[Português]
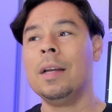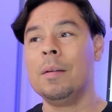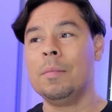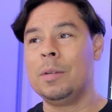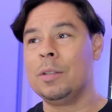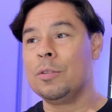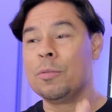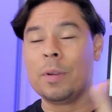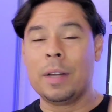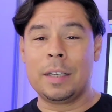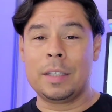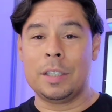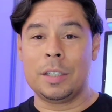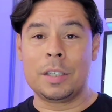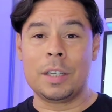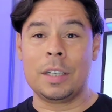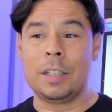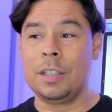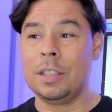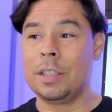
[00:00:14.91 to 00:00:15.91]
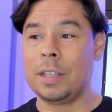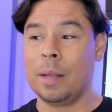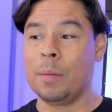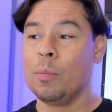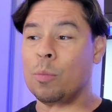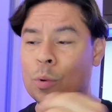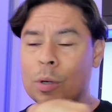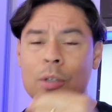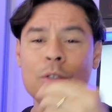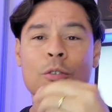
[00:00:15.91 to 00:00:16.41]
Mas não é, gente, que a gente tem
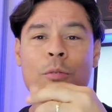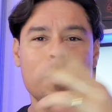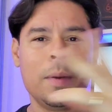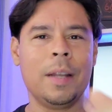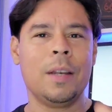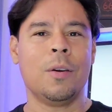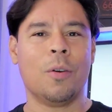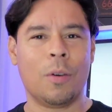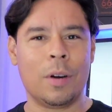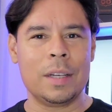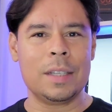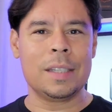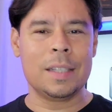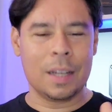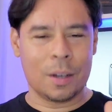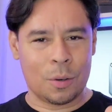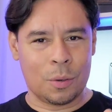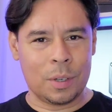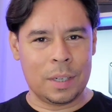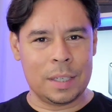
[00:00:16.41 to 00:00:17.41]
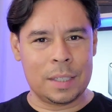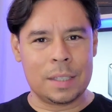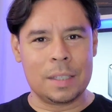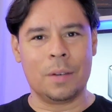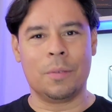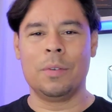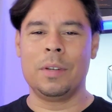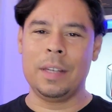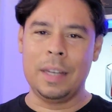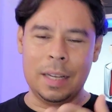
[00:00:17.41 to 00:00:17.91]
muitos melhores da
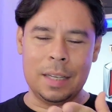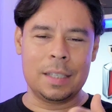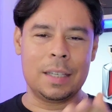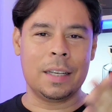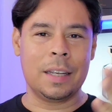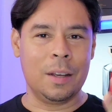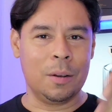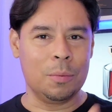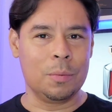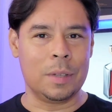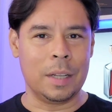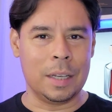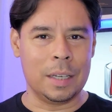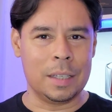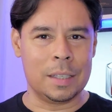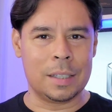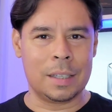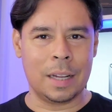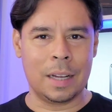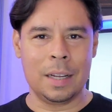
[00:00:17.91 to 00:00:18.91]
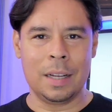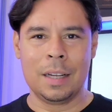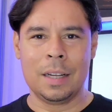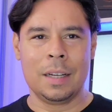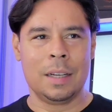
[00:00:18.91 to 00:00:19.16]
coleção. E esse aqui é um deles, tá?